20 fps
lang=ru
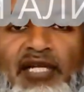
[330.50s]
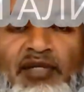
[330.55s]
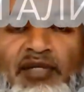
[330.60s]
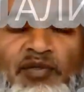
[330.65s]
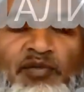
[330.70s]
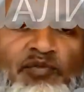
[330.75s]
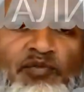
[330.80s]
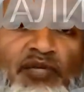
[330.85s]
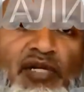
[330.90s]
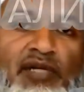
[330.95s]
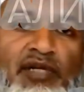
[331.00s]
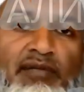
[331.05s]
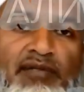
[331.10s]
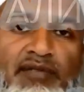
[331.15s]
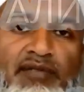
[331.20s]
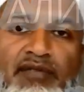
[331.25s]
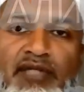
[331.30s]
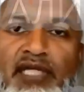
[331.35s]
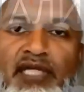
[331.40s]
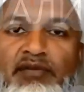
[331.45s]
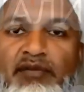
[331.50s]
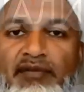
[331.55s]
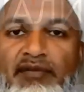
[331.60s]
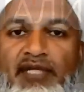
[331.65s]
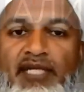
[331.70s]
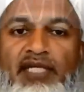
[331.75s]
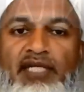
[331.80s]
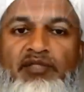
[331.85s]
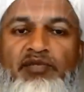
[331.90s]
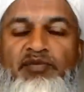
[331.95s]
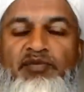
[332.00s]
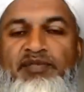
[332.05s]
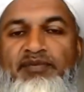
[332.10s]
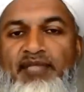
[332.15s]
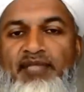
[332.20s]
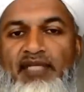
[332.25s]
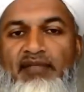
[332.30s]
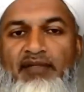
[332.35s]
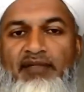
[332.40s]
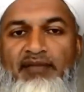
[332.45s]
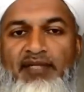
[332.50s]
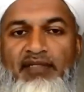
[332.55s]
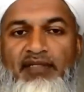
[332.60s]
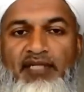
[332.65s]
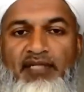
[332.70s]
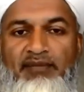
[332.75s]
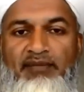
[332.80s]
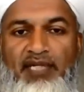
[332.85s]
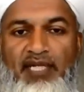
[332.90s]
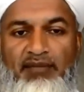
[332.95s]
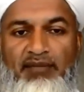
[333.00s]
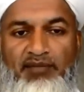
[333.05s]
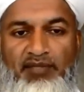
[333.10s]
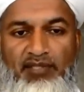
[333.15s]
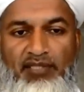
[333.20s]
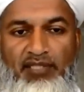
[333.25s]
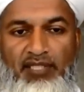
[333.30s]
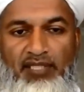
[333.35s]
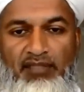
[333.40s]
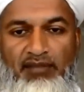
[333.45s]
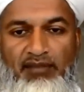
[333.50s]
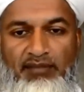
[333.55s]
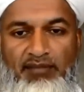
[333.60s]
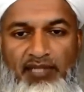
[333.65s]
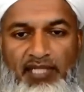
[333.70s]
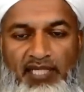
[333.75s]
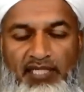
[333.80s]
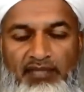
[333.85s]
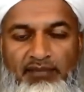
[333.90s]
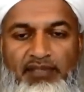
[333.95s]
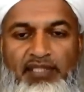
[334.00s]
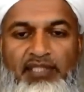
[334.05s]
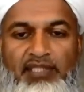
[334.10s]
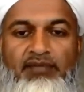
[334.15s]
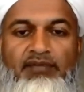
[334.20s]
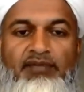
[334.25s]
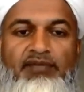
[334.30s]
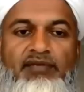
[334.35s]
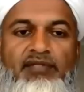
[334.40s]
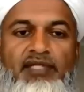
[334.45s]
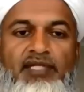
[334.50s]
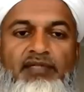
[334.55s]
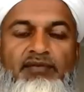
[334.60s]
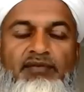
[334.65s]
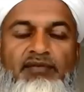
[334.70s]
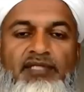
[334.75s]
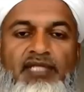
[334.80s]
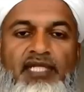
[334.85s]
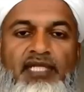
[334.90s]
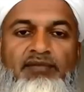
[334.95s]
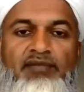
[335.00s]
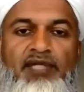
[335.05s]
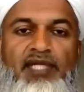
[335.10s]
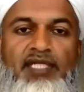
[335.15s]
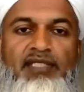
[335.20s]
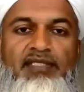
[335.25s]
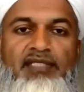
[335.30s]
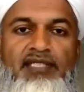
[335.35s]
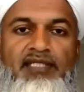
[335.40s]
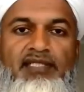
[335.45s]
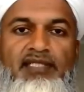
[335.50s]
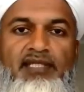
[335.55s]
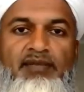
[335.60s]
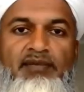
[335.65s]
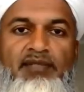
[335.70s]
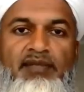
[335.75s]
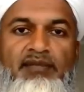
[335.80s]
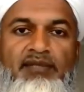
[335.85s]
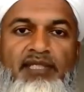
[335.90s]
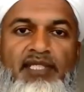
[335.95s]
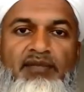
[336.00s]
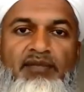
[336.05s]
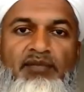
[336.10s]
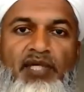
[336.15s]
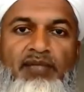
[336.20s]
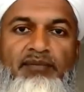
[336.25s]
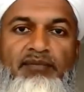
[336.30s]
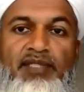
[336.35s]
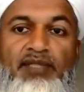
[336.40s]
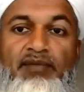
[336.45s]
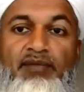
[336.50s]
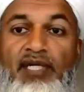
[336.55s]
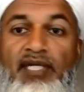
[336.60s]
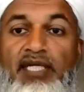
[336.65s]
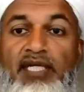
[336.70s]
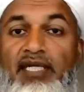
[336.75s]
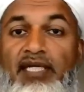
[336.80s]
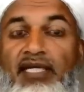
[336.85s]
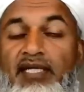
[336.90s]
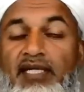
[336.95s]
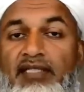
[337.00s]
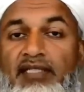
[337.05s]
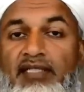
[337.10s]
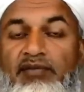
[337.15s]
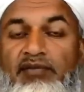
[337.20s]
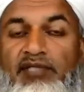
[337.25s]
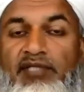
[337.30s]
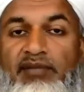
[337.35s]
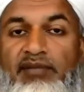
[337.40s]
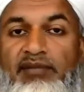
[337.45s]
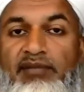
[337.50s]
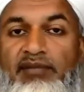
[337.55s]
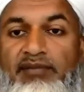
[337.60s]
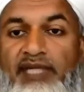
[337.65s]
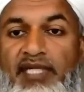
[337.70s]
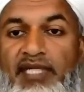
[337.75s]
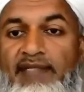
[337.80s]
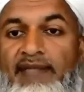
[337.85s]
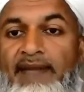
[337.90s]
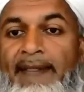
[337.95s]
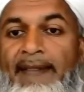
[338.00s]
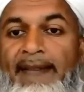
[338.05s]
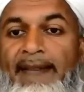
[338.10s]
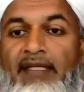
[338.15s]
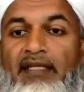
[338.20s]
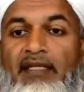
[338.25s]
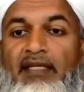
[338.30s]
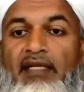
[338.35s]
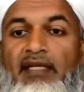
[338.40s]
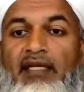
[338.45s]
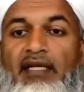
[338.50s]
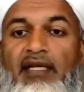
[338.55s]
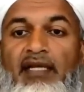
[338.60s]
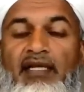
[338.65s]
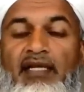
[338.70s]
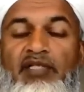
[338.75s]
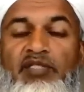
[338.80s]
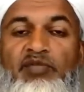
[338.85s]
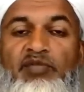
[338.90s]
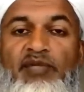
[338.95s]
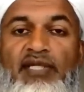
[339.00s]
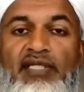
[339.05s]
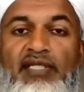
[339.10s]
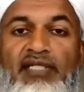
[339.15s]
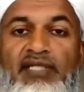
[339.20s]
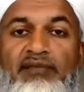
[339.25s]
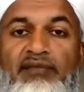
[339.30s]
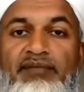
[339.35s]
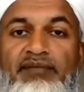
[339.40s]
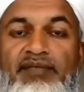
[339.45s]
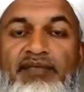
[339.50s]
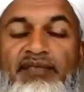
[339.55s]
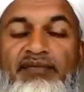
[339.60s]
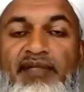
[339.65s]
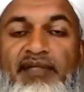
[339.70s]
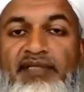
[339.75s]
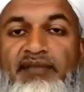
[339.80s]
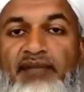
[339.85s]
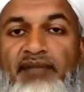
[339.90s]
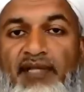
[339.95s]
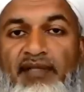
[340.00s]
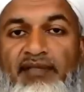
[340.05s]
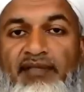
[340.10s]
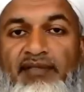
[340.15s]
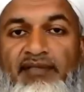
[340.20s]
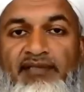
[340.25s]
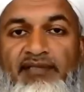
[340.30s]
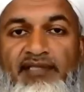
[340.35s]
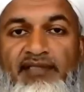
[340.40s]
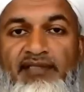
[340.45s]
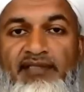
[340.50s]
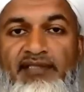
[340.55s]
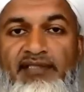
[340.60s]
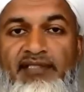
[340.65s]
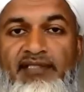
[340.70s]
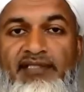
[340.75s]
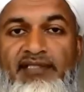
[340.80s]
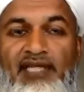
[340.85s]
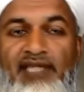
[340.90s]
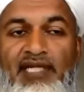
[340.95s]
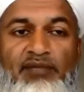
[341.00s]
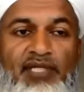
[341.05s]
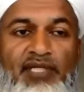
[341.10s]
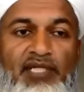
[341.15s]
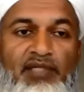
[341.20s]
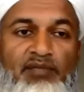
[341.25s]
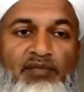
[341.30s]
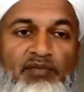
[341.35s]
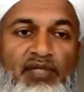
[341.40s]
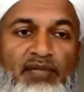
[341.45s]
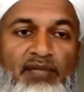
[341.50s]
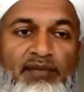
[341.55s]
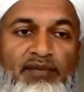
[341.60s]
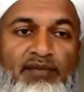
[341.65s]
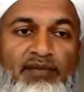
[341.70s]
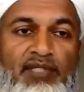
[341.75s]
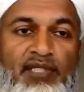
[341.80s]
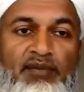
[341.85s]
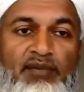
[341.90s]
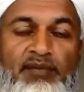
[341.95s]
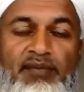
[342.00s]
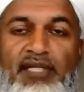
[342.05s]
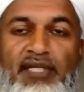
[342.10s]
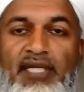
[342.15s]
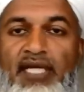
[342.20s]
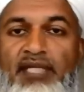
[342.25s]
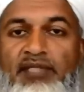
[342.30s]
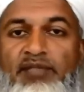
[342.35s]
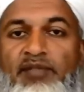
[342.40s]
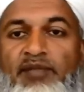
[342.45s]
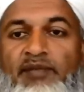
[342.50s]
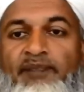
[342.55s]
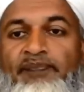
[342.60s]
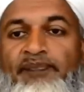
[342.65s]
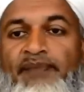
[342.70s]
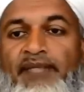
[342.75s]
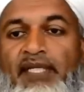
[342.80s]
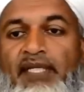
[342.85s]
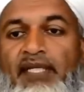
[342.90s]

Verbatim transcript: алейкум урахматуллахи убаракату. Хвала Аллаху Господу миров, мир и благословение нашему посланнику Мухаммаду, его семье и всем его сподвижникам. Мои дорогие братья и сестры, еще раз ассаляму алейкум урахматуллахи убаракату.